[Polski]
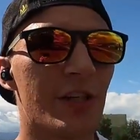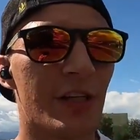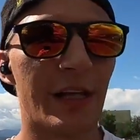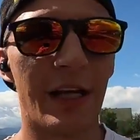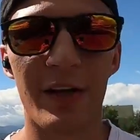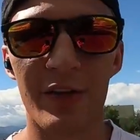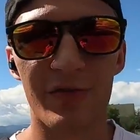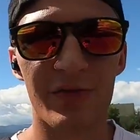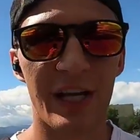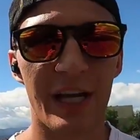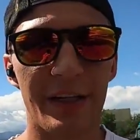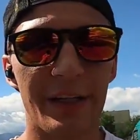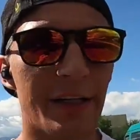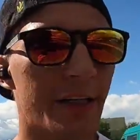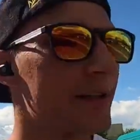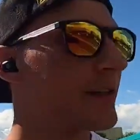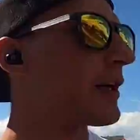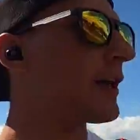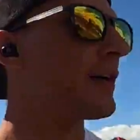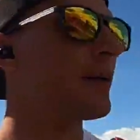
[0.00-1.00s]
to się nie rozwija
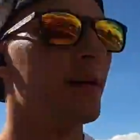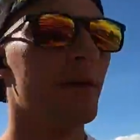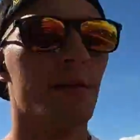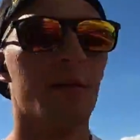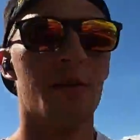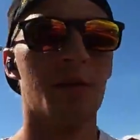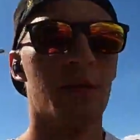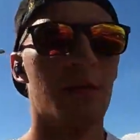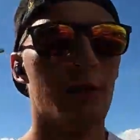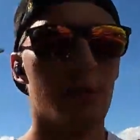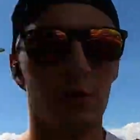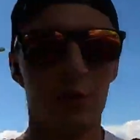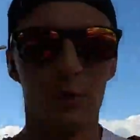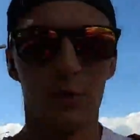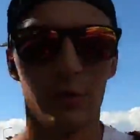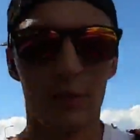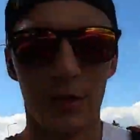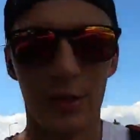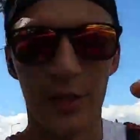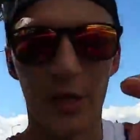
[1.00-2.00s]
nikt.
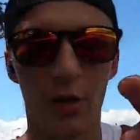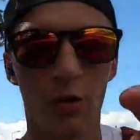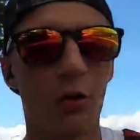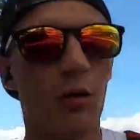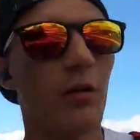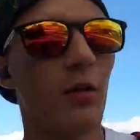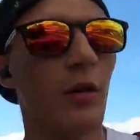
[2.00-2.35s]
Yo!